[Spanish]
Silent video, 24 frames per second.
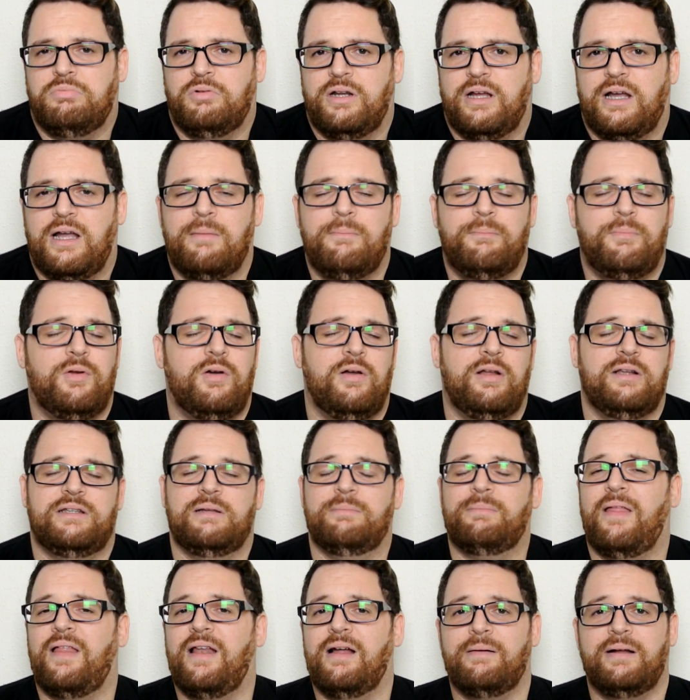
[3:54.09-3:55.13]
Por ejemplo, el
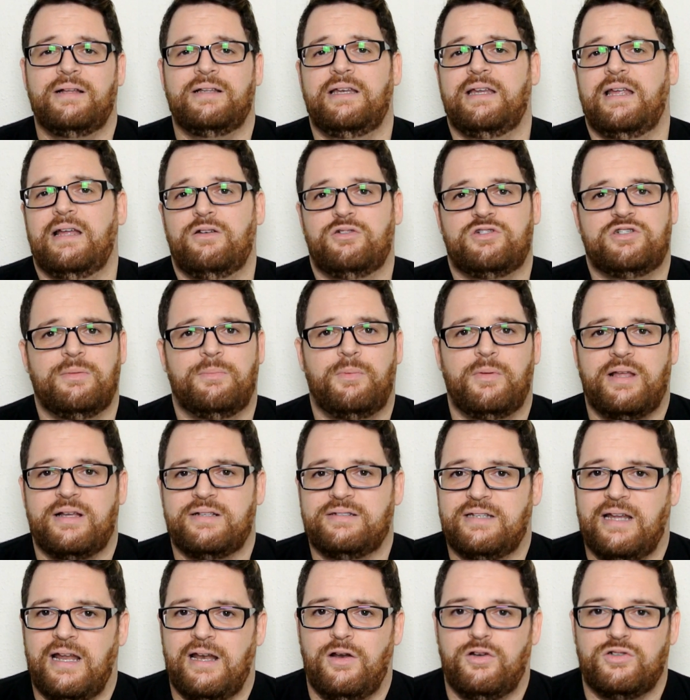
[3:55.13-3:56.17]
tema de la batería no se podía
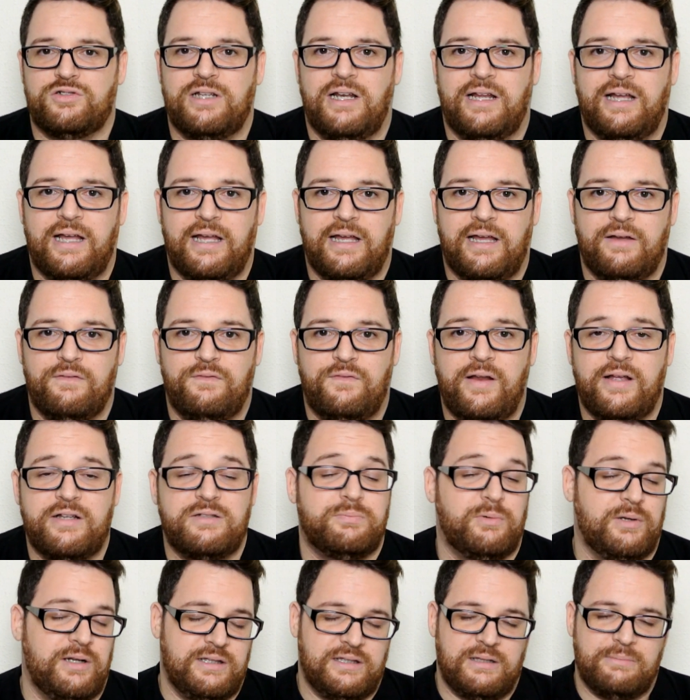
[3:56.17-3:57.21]
extraer en los LGG Flex
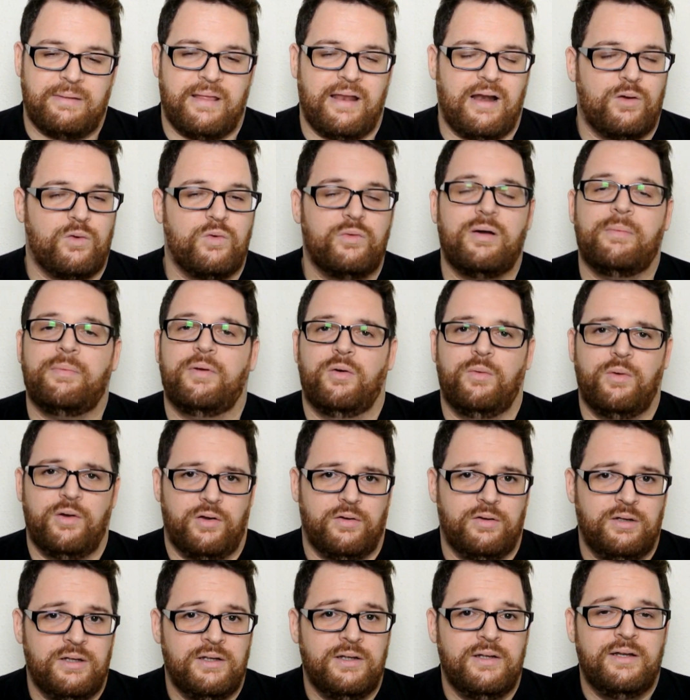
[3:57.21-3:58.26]
por el tema de la curva, pero
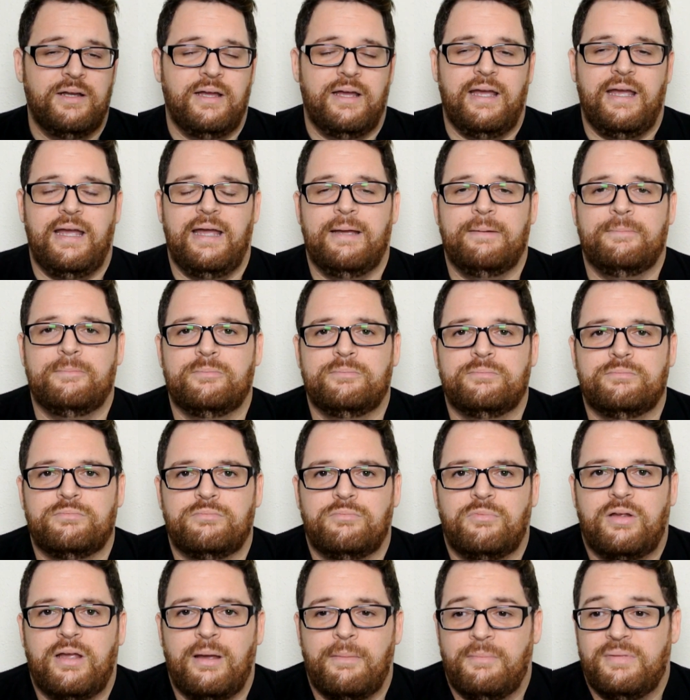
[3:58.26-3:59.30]
bueno,
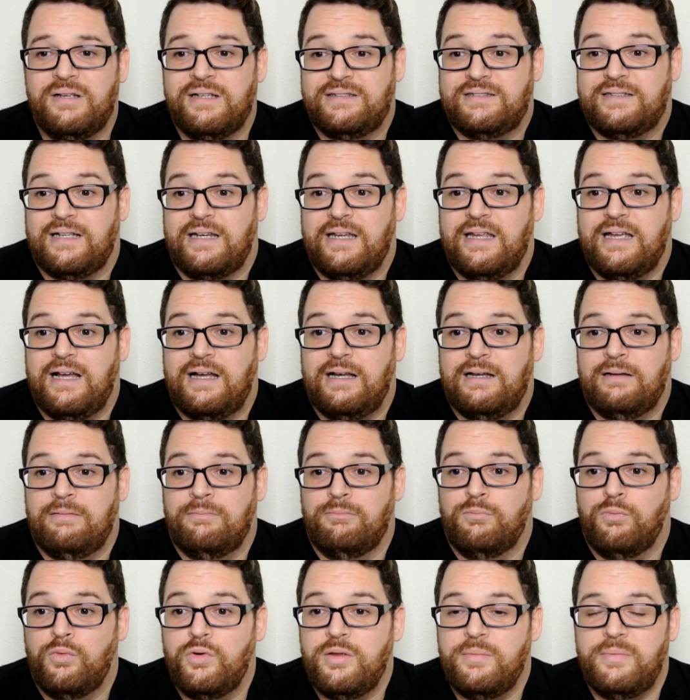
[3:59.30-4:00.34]
em, que estaría
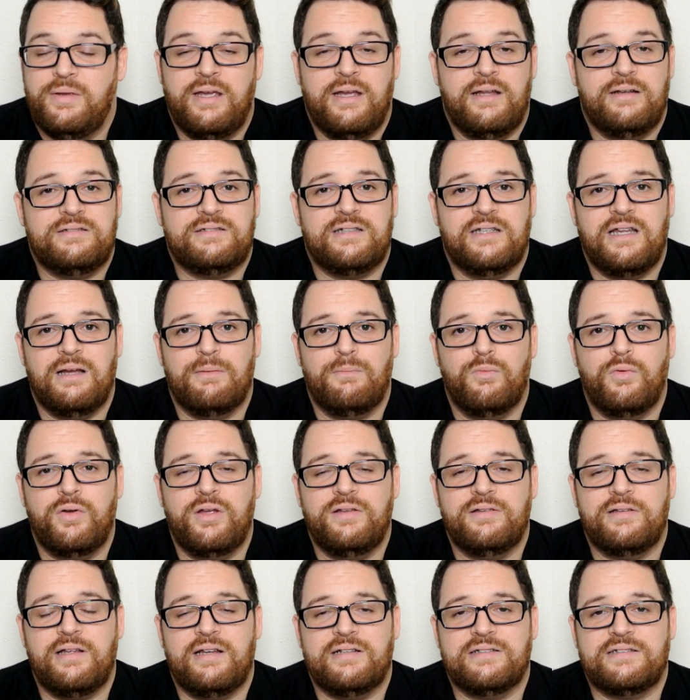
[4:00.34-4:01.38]
muy bien, sería muy
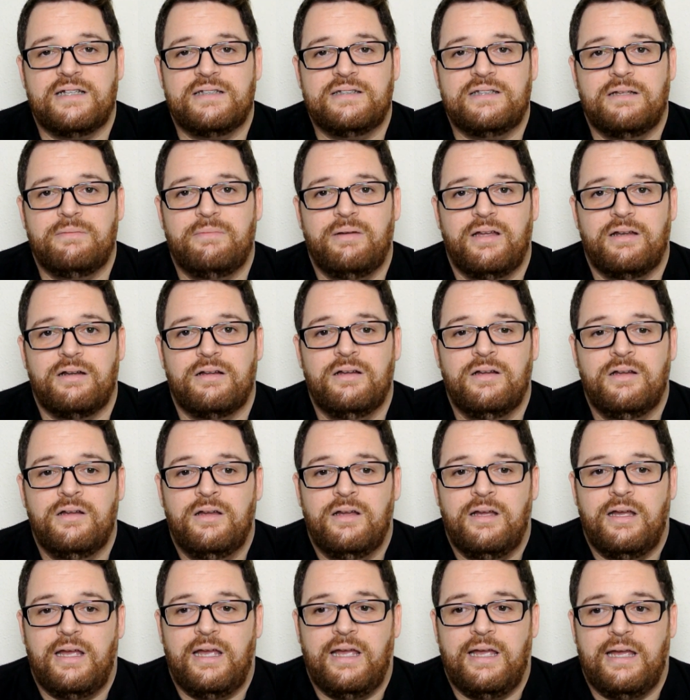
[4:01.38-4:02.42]
interesante ver
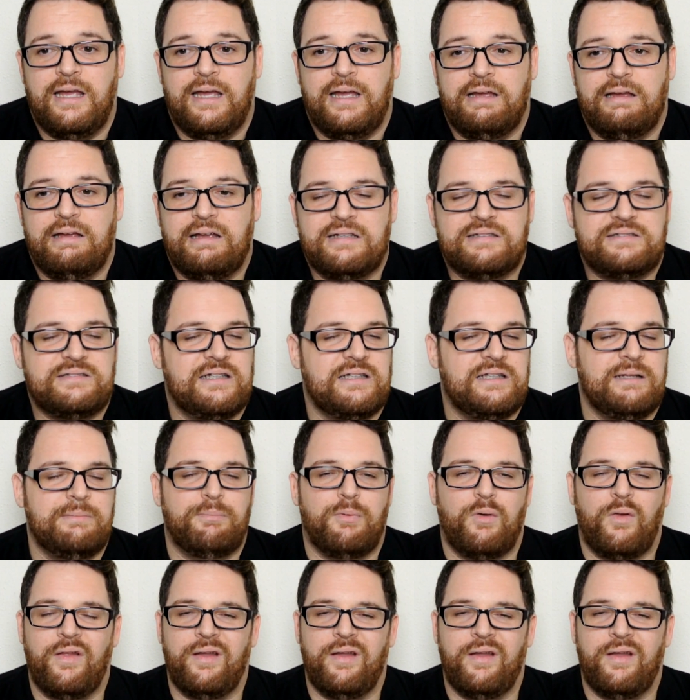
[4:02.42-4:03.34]
eh, este tipo